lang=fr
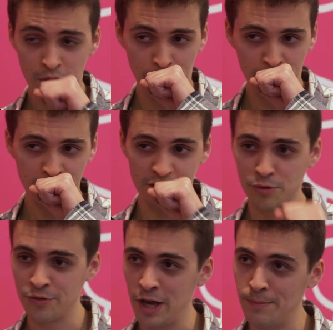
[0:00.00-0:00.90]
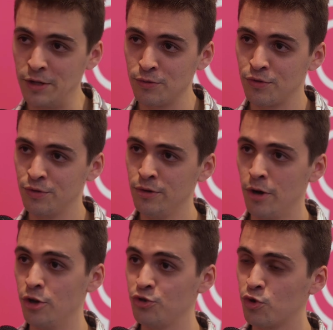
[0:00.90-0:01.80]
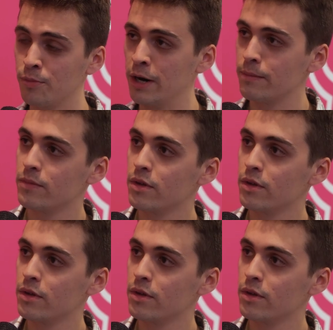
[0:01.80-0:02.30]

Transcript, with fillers: Après, qu'est-ce qu'on verra pas non plus euh, Du combat.